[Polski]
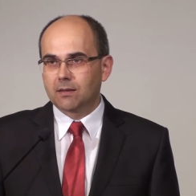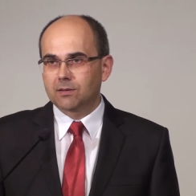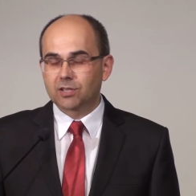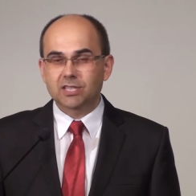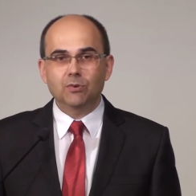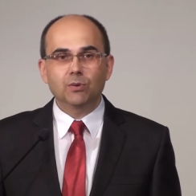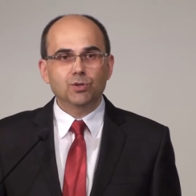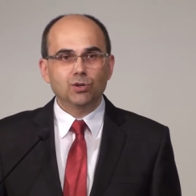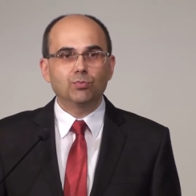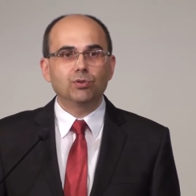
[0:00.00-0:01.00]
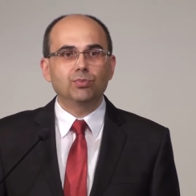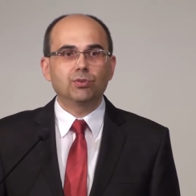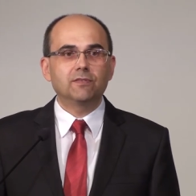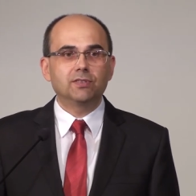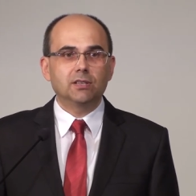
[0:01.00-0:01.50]
że całym sobą
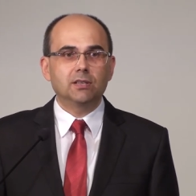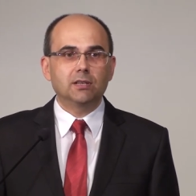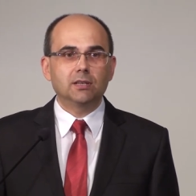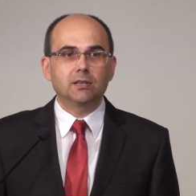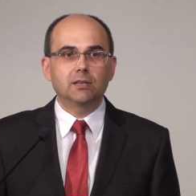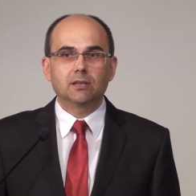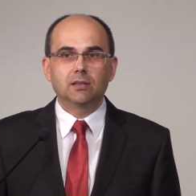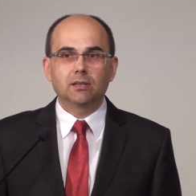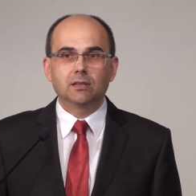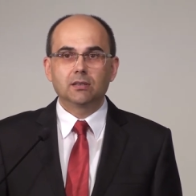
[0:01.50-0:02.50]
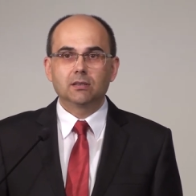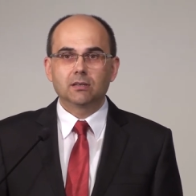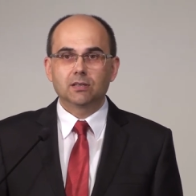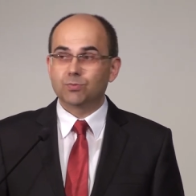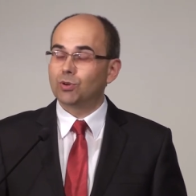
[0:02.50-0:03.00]
byłem wtedy
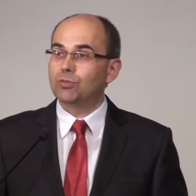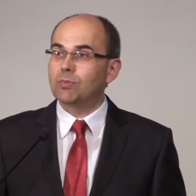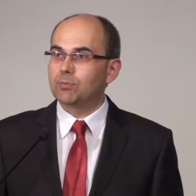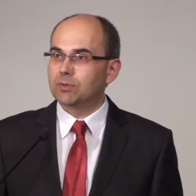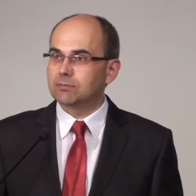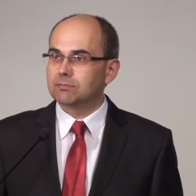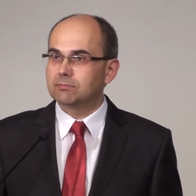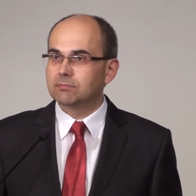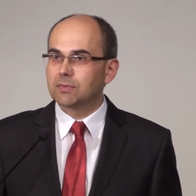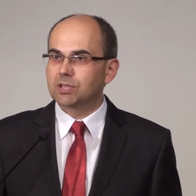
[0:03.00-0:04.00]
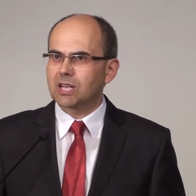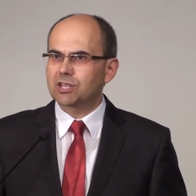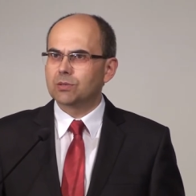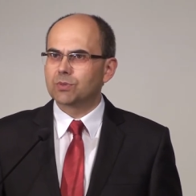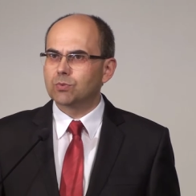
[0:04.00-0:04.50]
z moją mamą, z
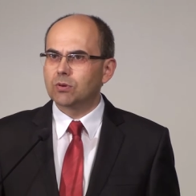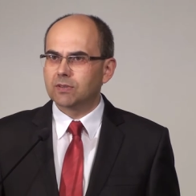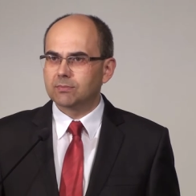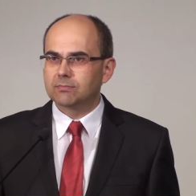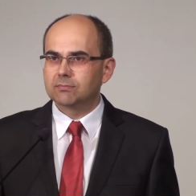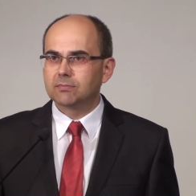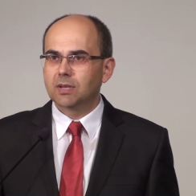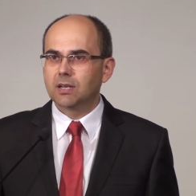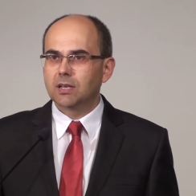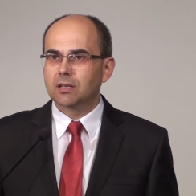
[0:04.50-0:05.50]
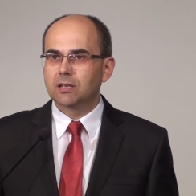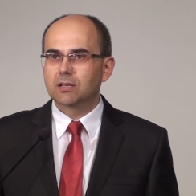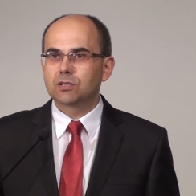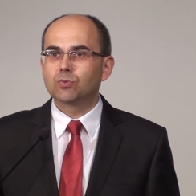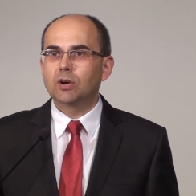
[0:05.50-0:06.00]
każdym słowem.
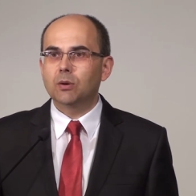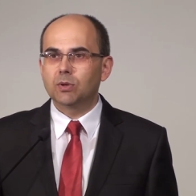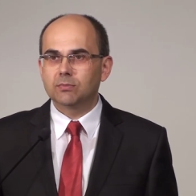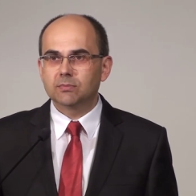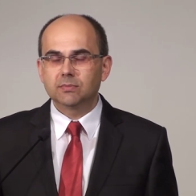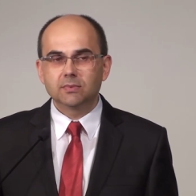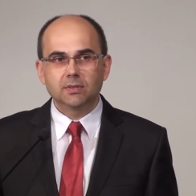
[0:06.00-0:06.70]
Słuchałem,